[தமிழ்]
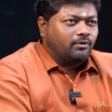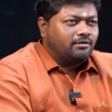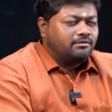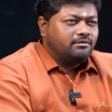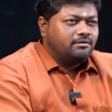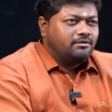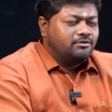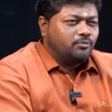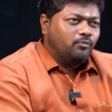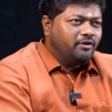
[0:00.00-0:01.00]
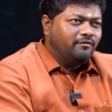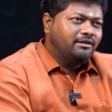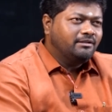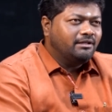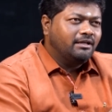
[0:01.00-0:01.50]
ஓகே ஸோ மொய்
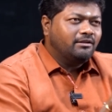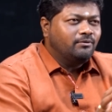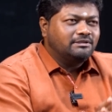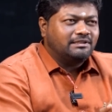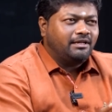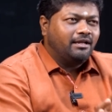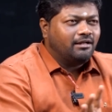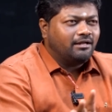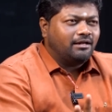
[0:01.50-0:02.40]
விருந்துங்கிறது ஒரு சரியான